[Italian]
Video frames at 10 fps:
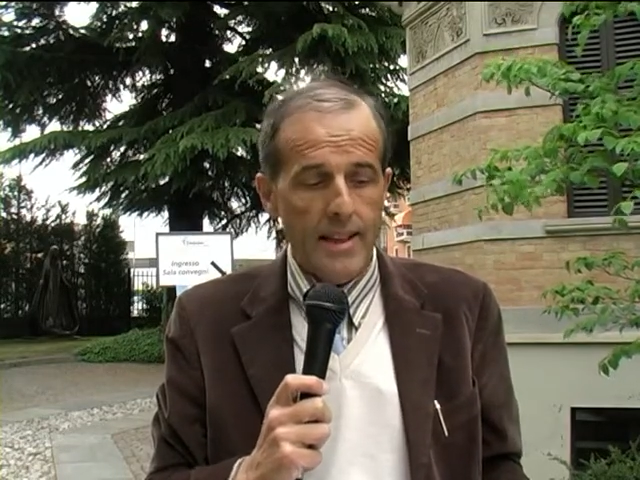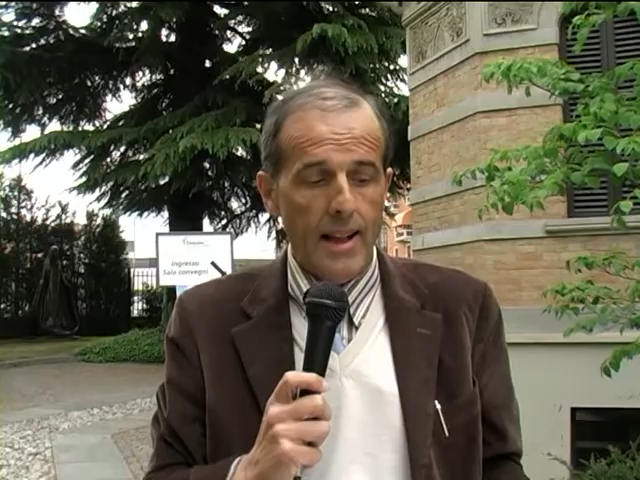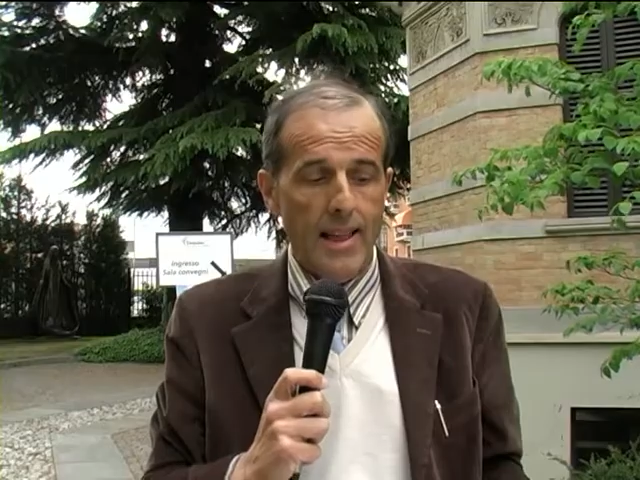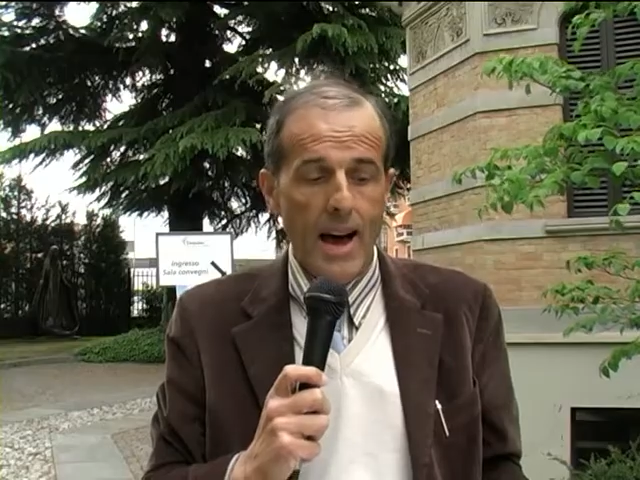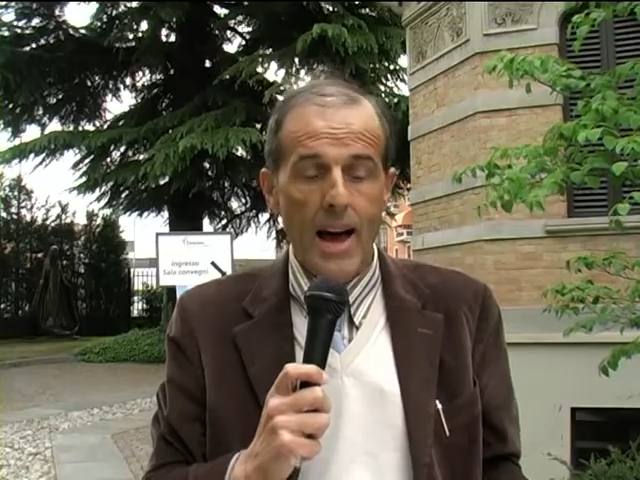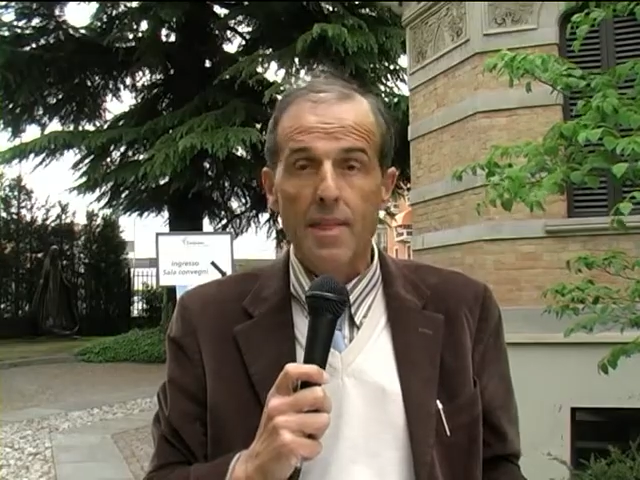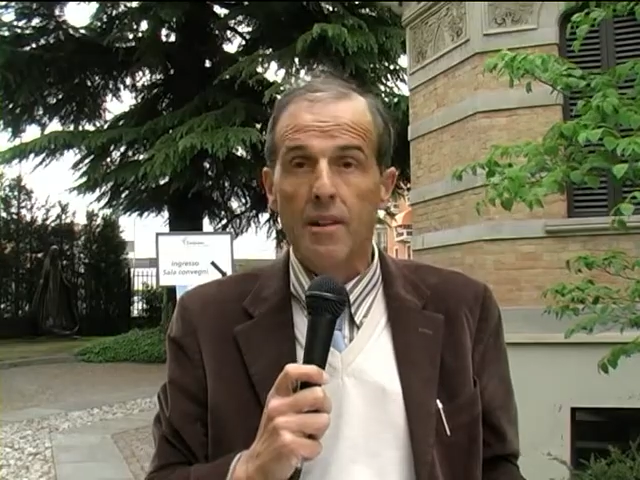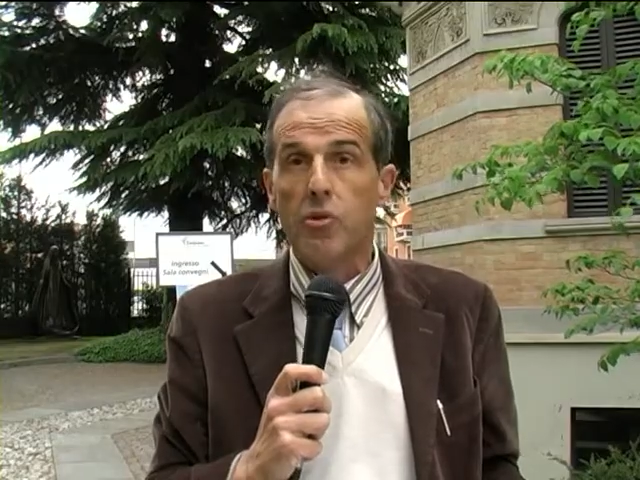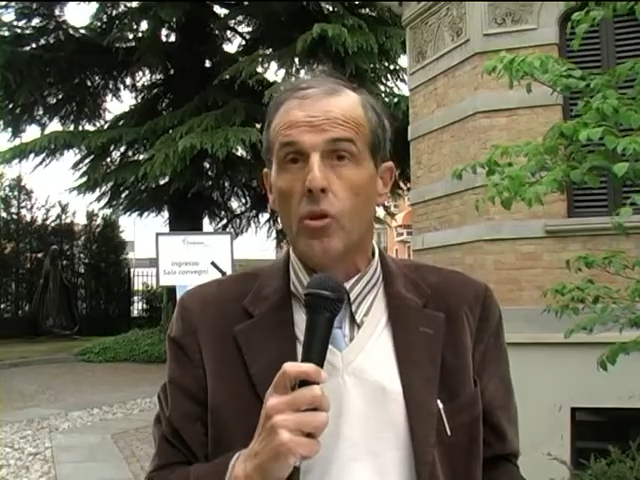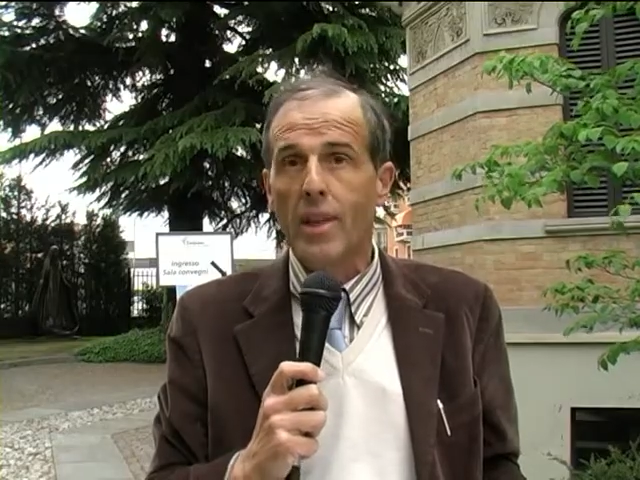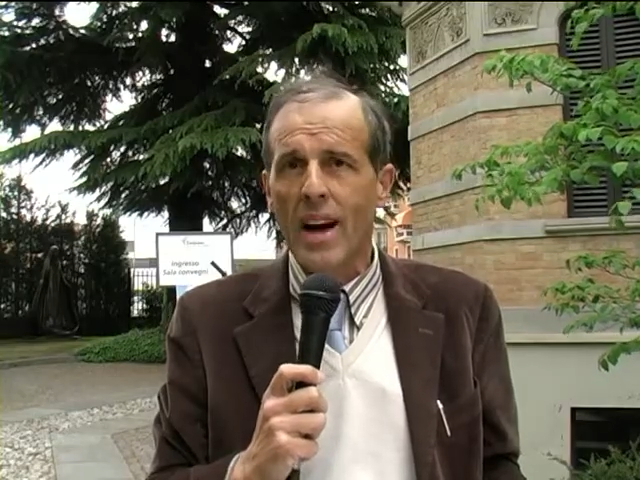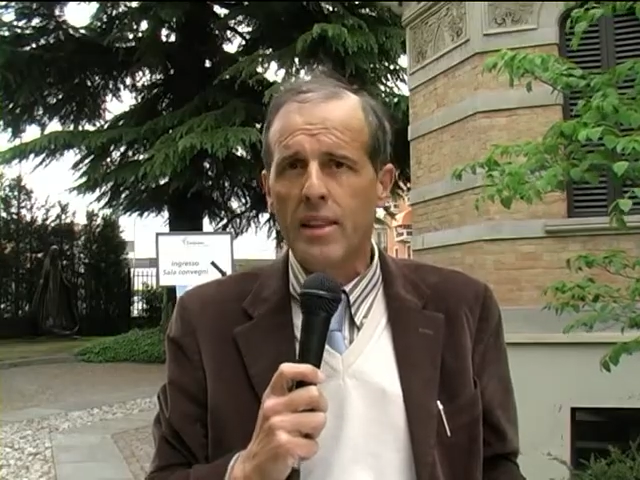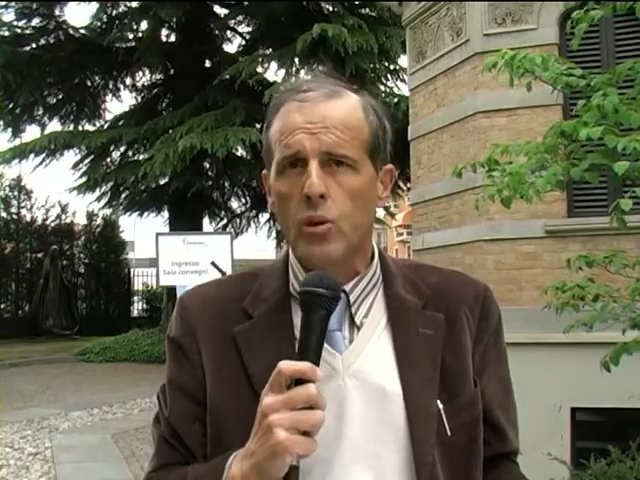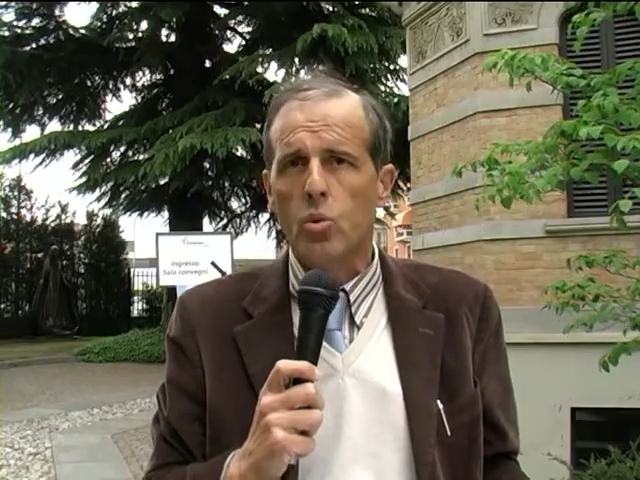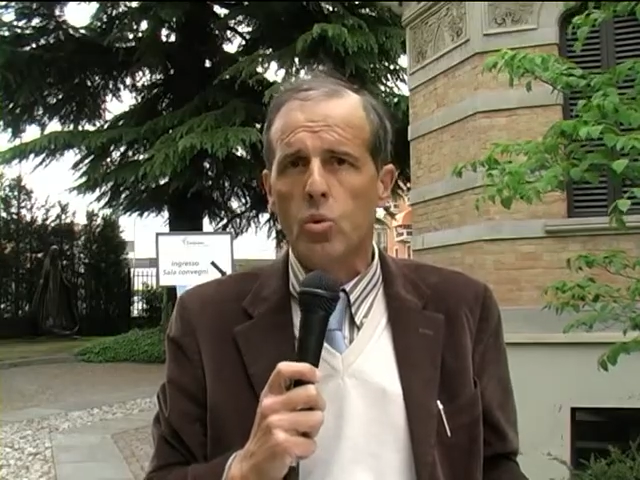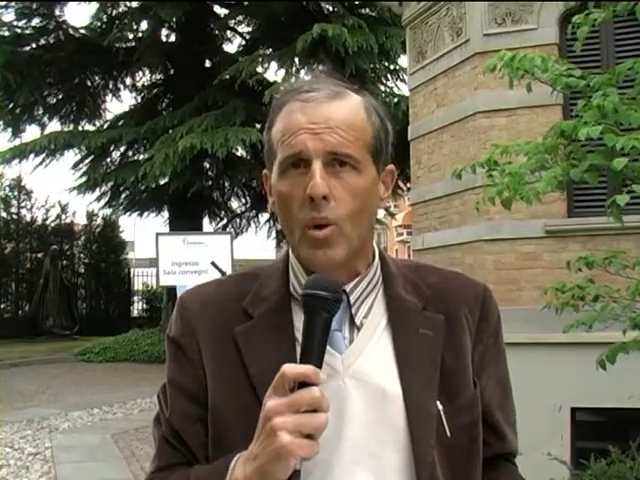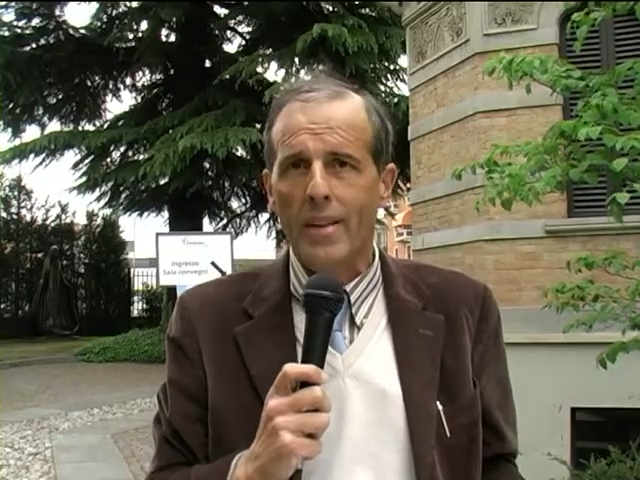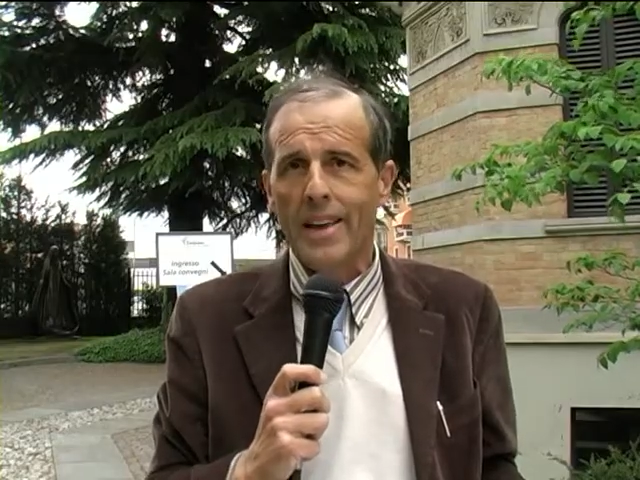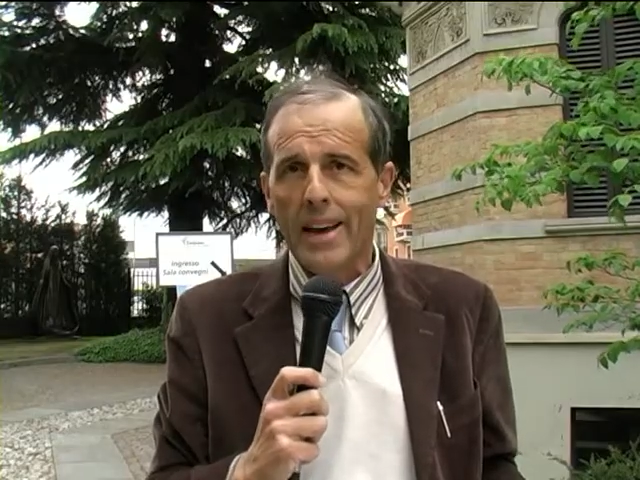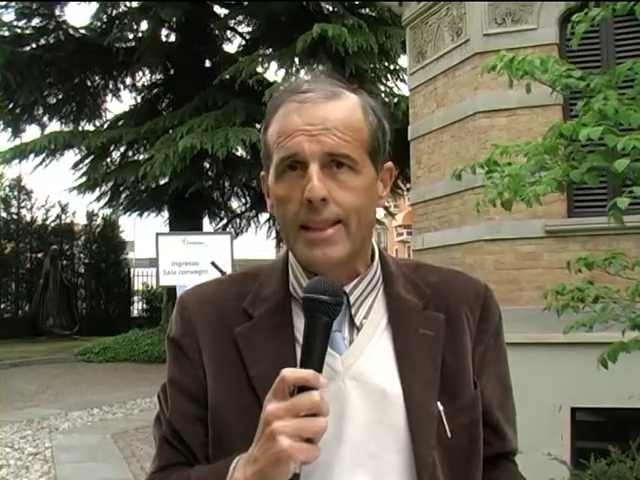italiana fondata e
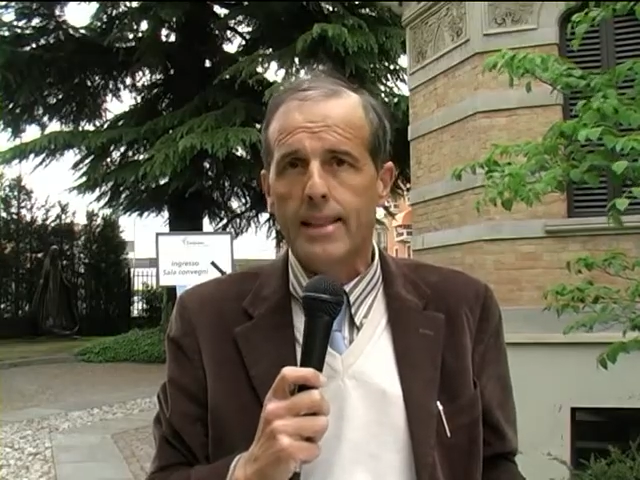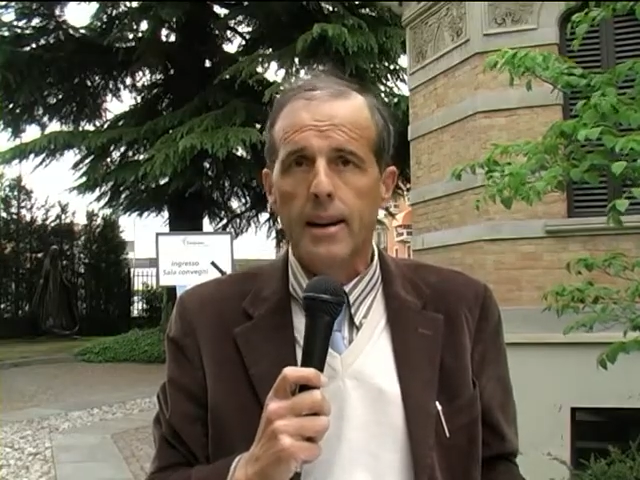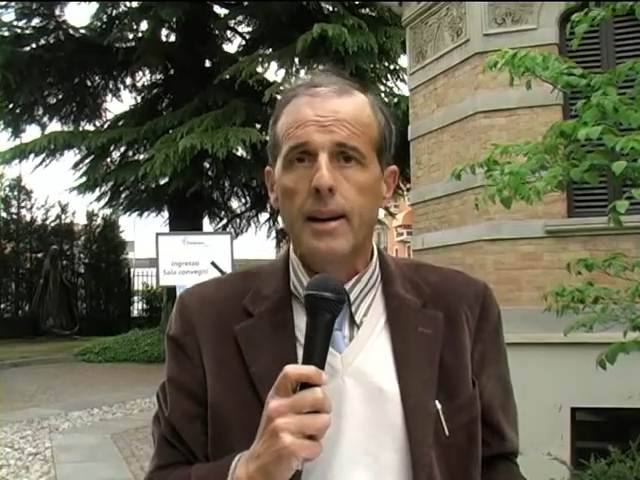tuttora diretta